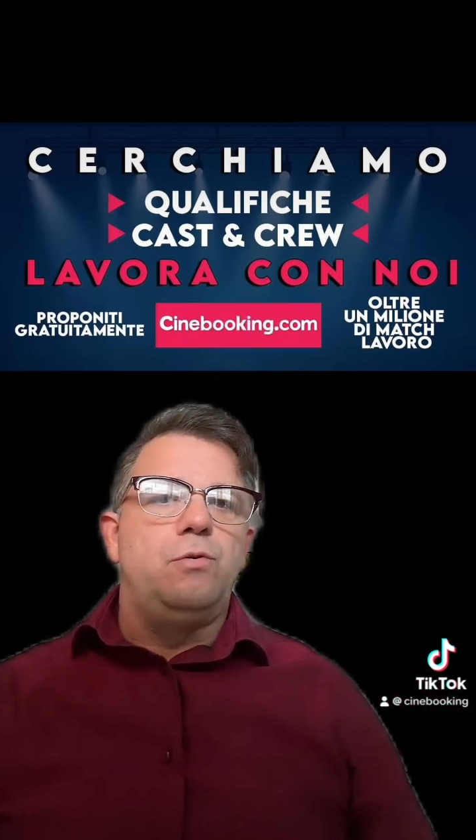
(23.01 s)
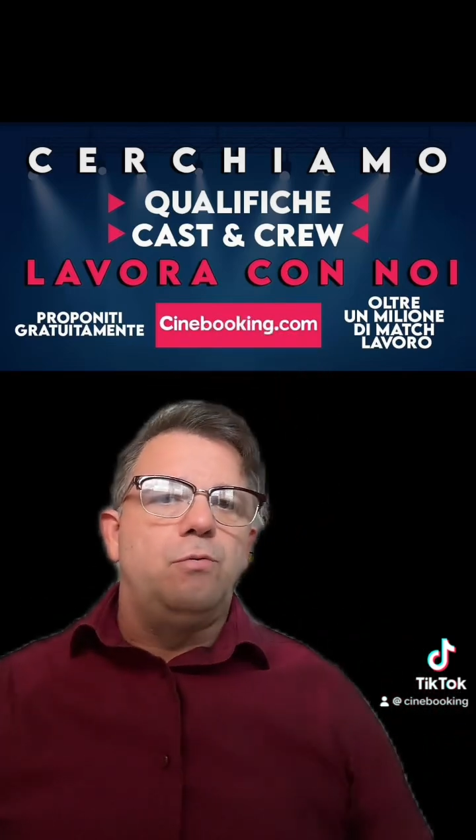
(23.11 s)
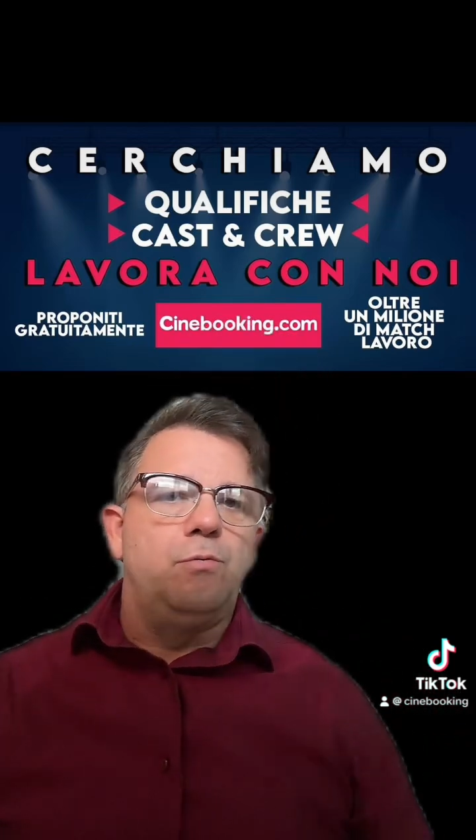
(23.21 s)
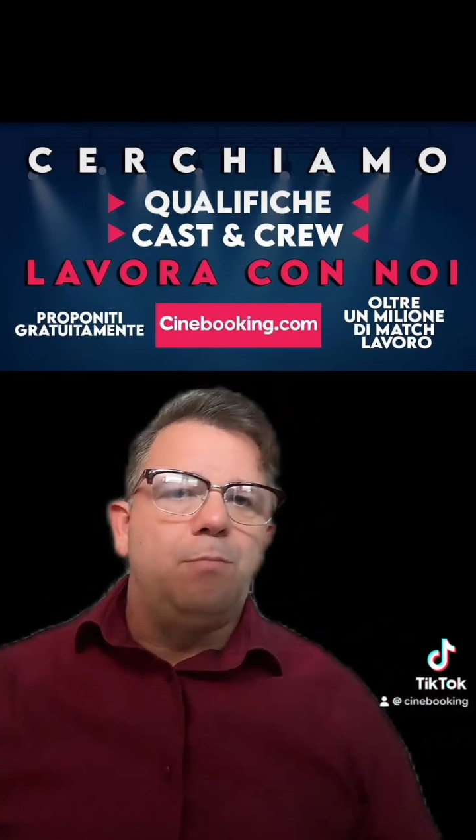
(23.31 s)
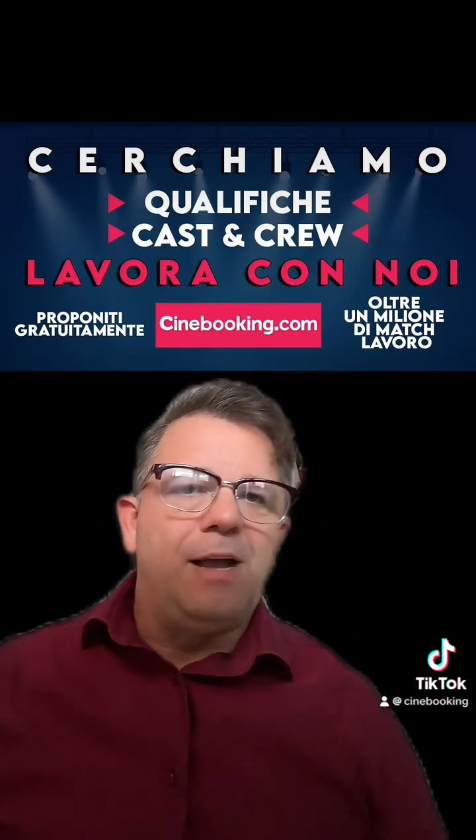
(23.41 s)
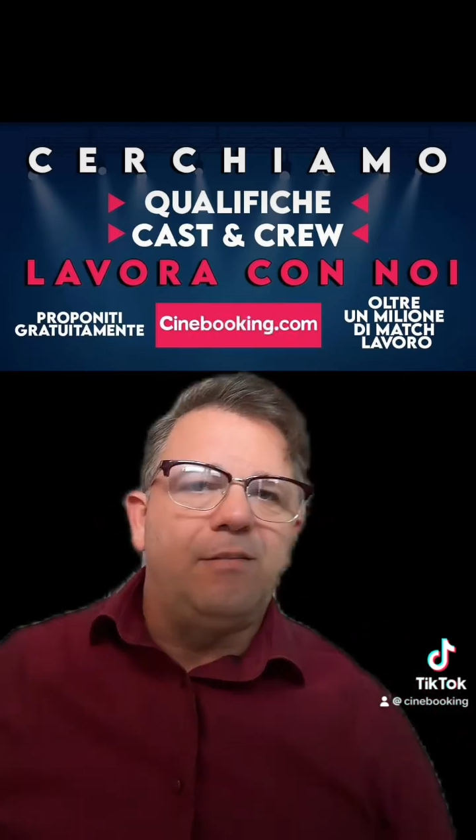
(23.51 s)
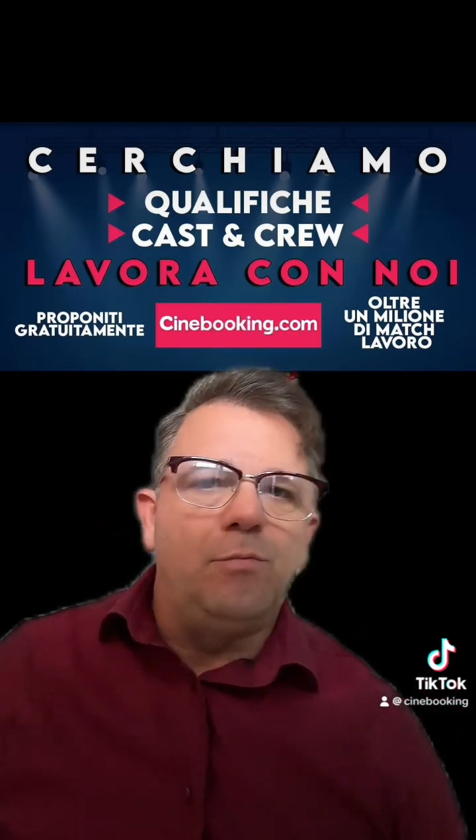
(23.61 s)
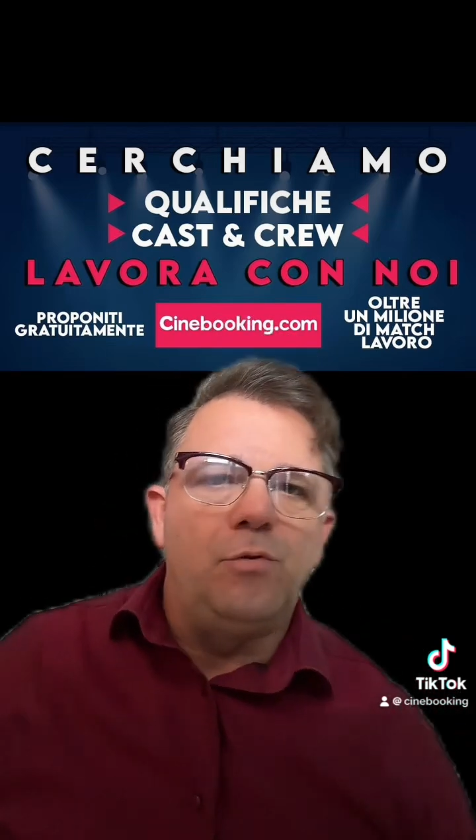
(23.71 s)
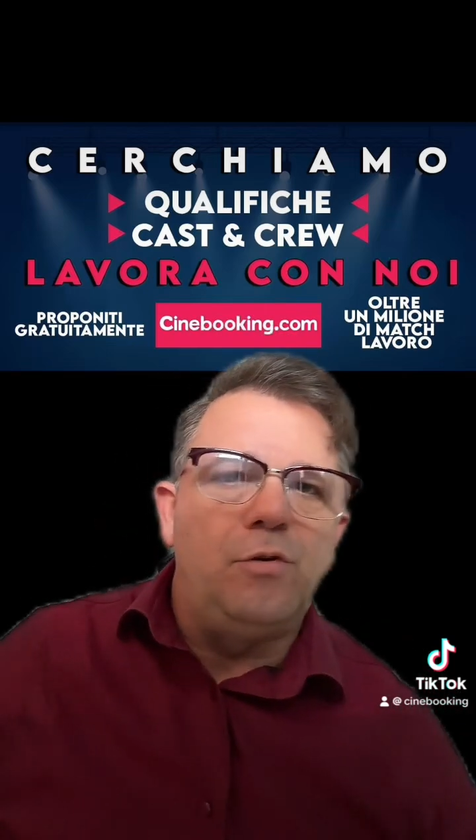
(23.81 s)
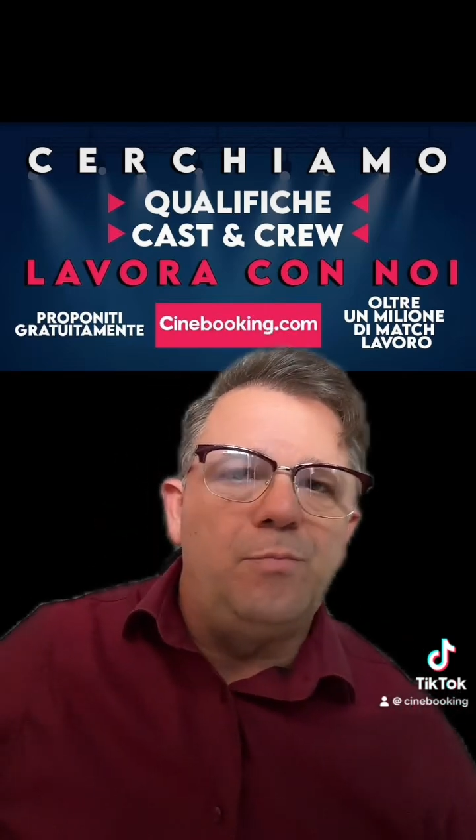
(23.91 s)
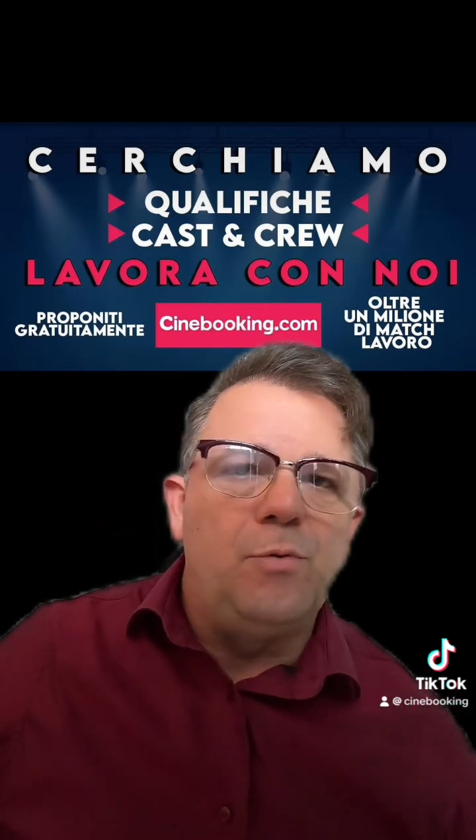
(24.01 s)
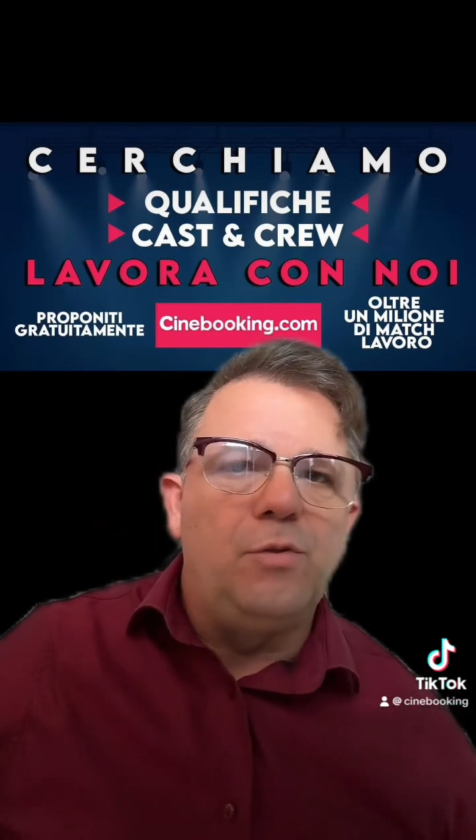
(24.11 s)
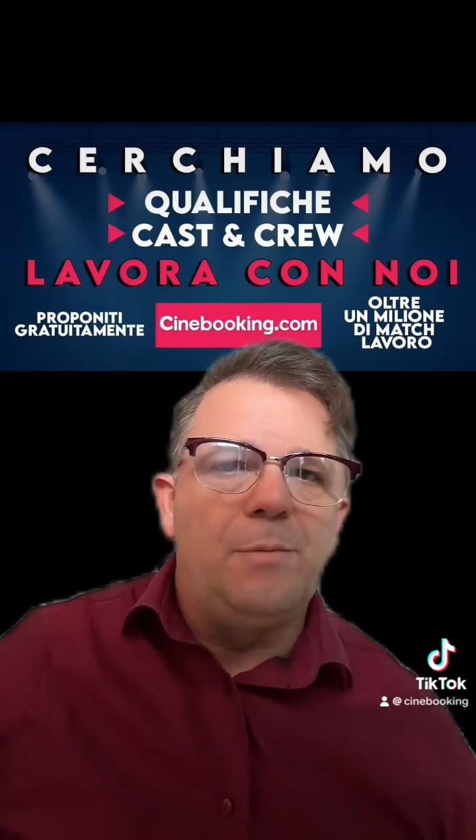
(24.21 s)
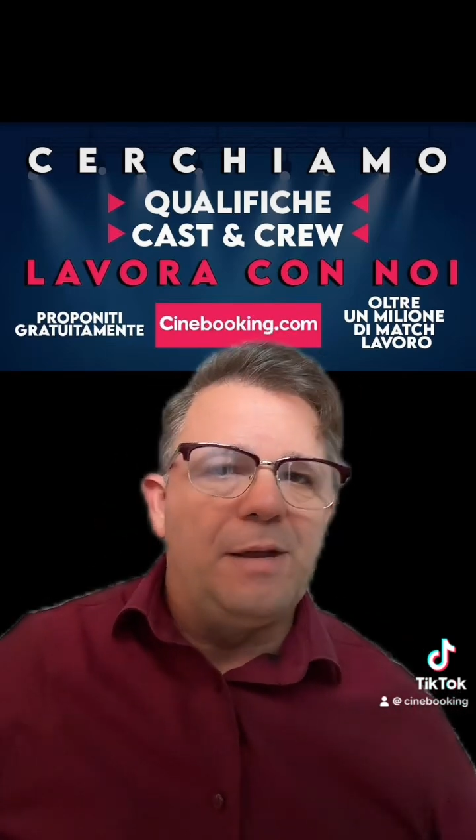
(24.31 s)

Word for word: non ho mai saputo rispondere,